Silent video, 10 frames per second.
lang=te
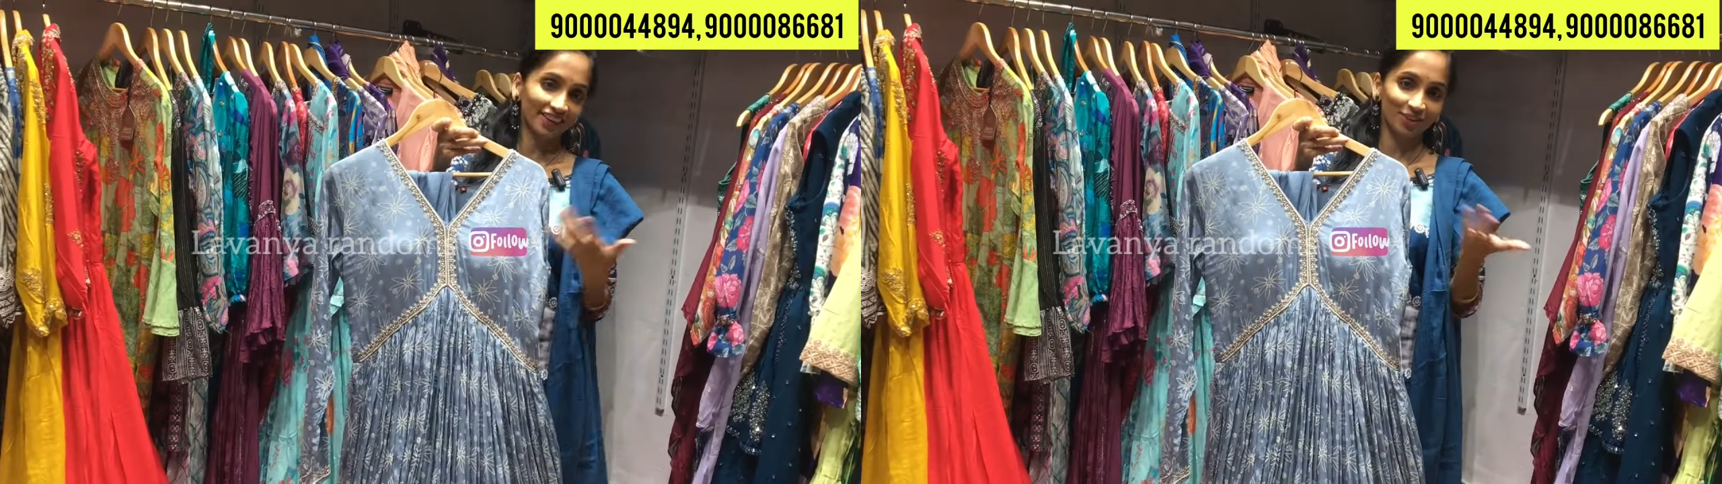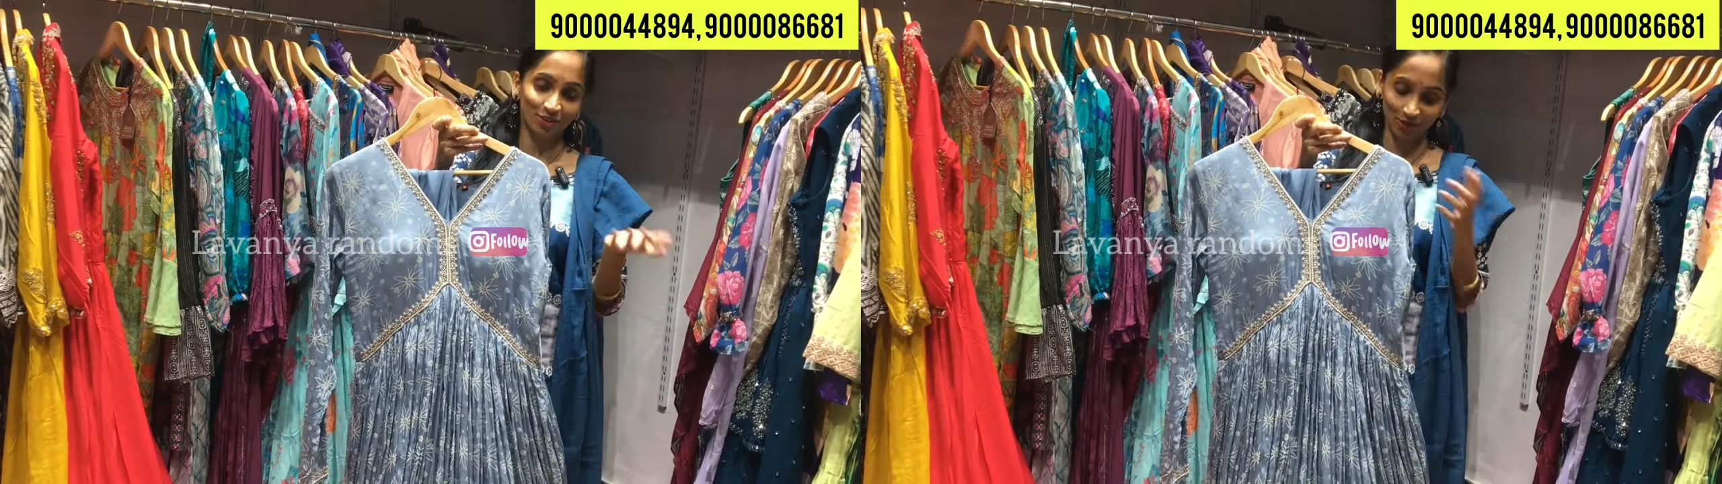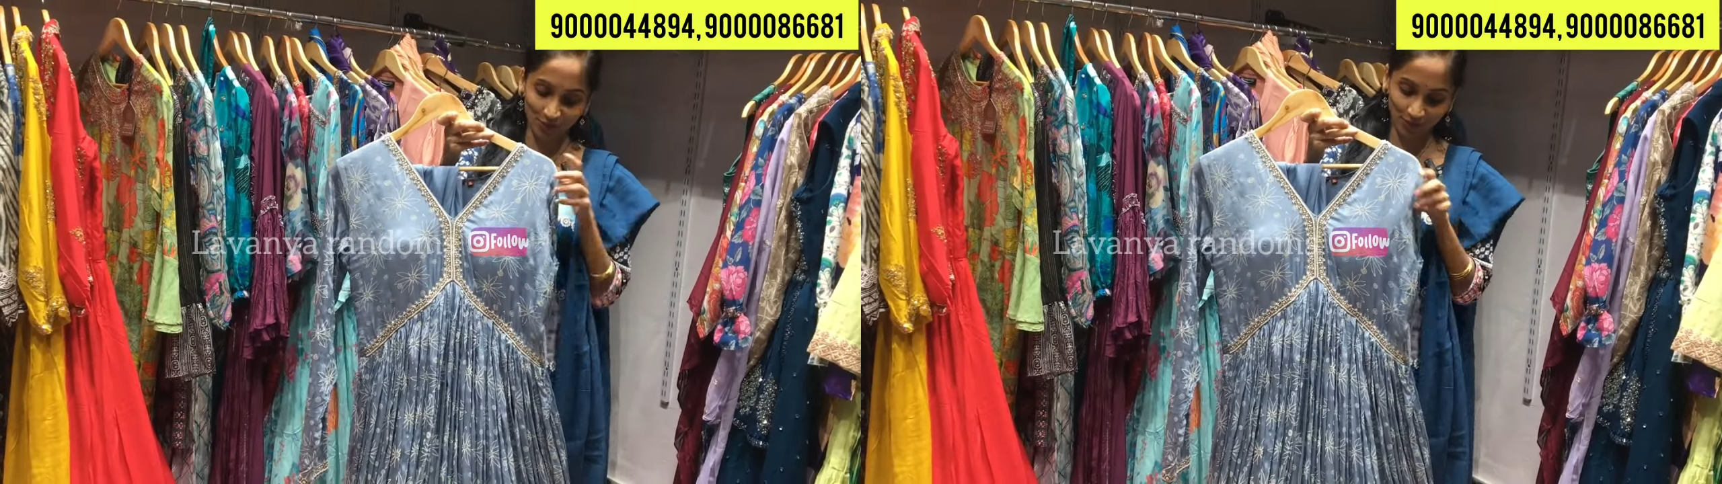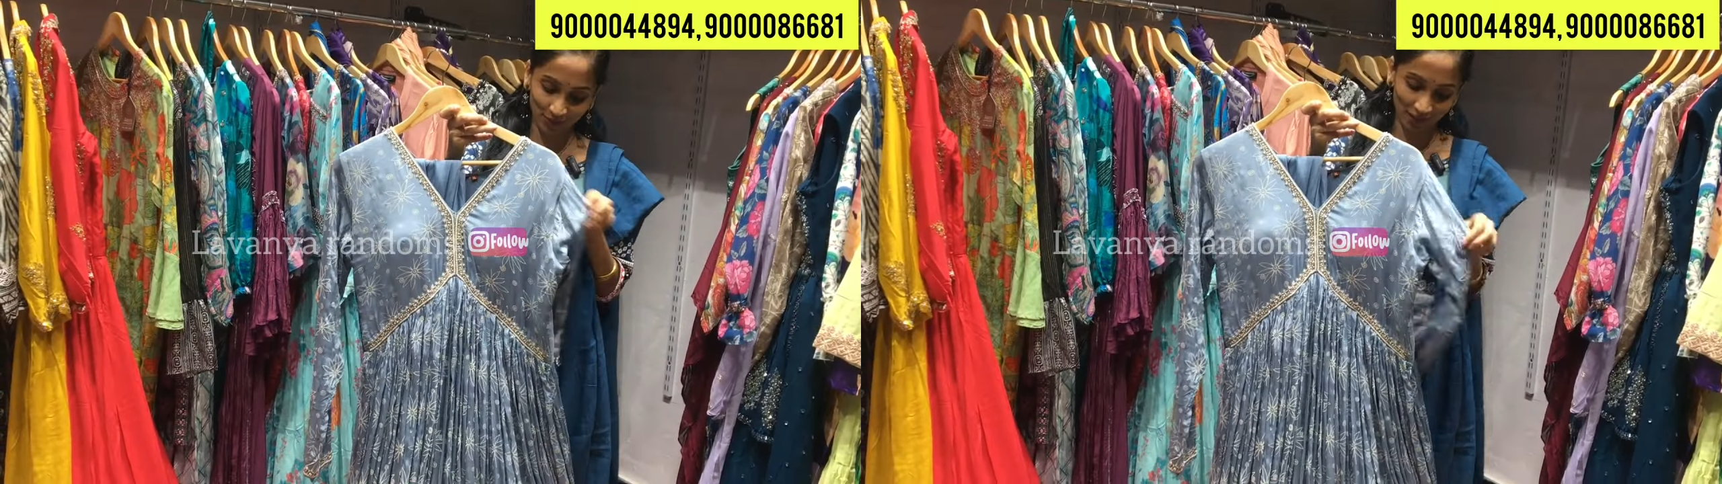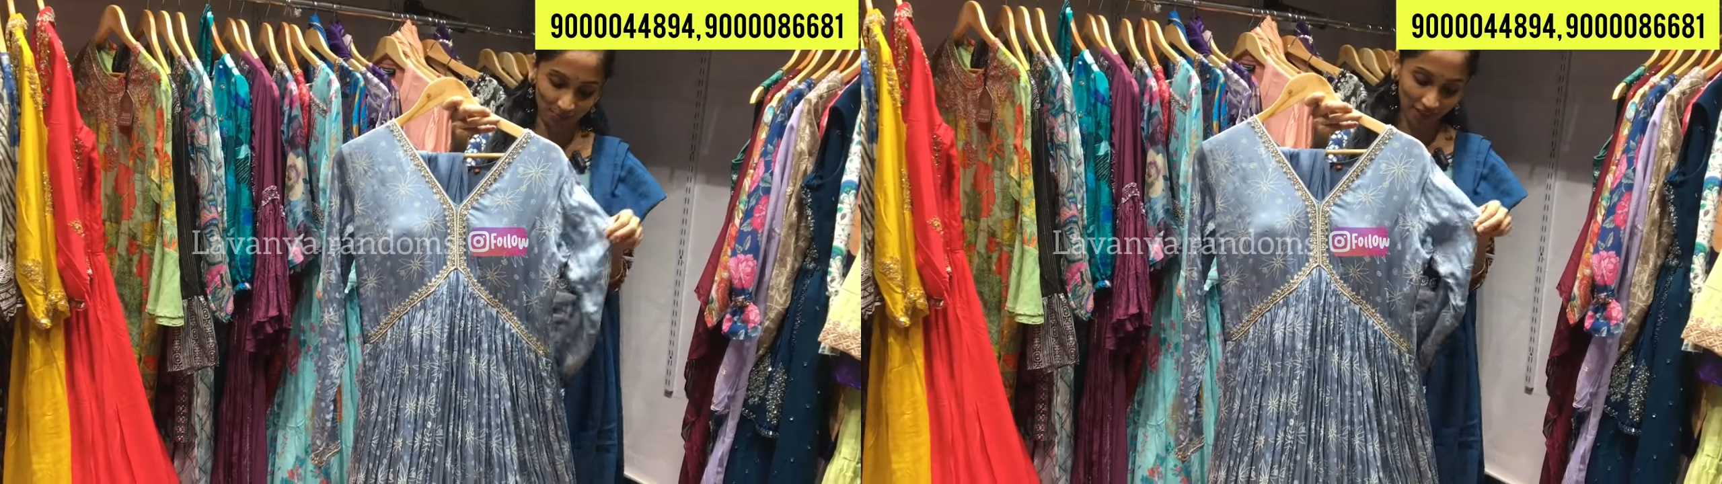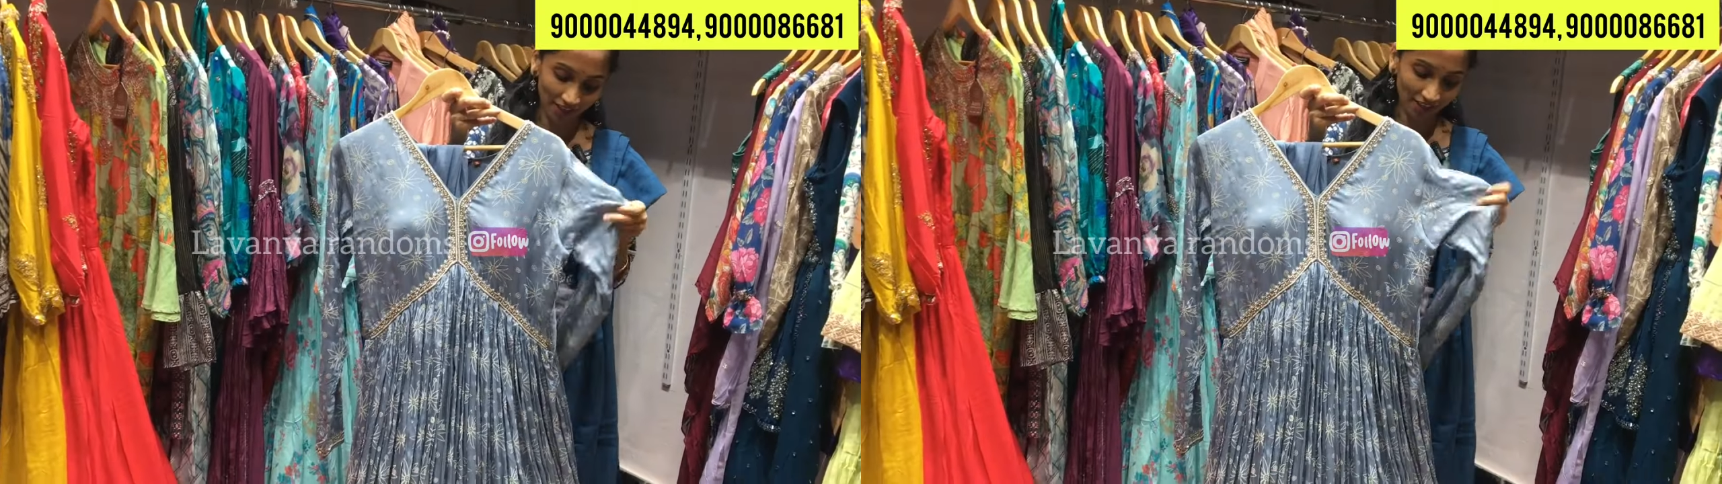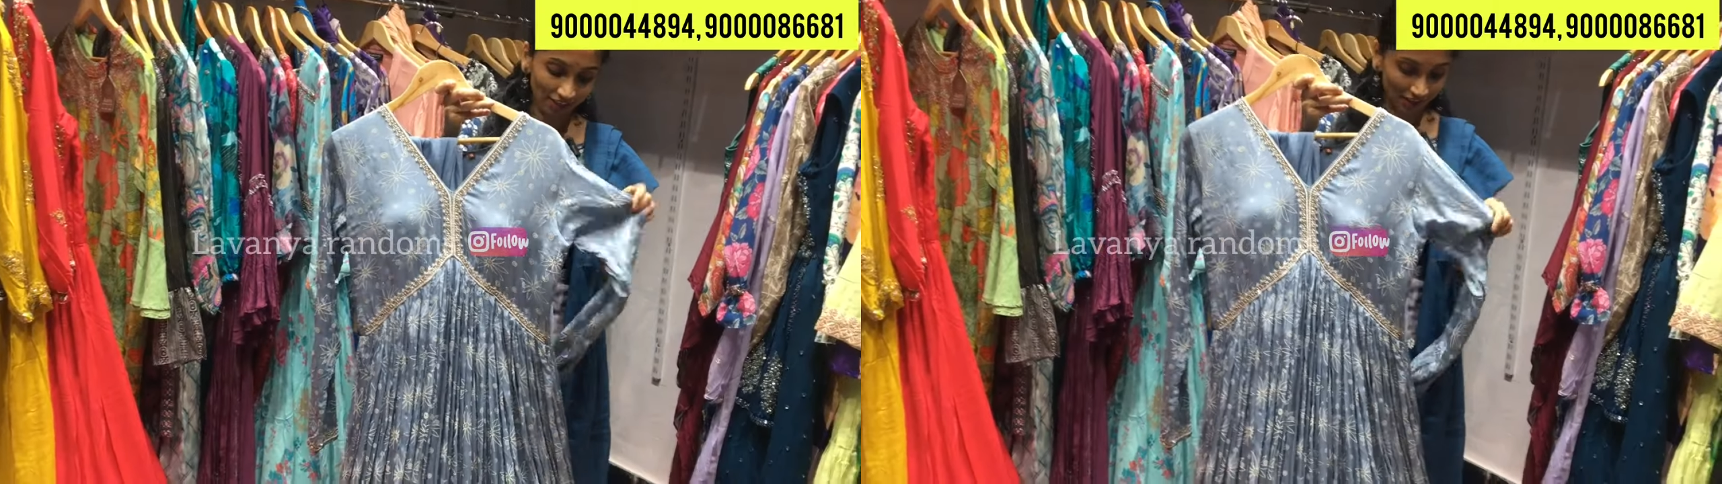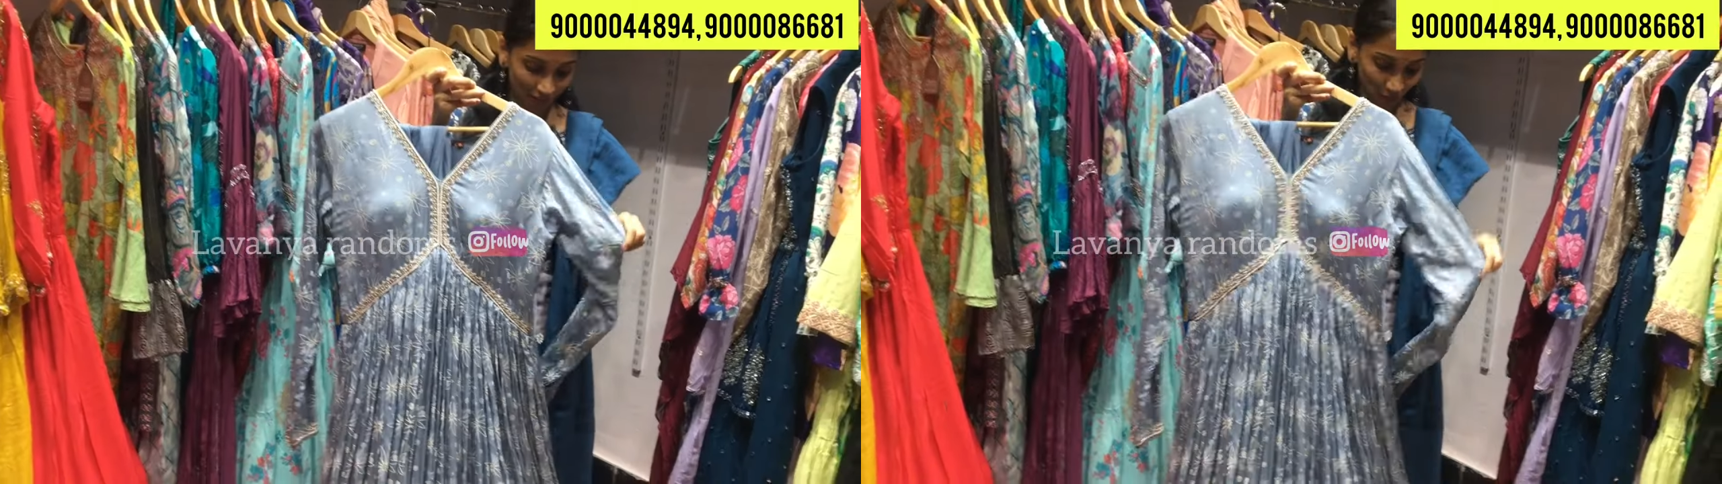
కట్ లుక్ లో వస్తుంది అనమాట hmm.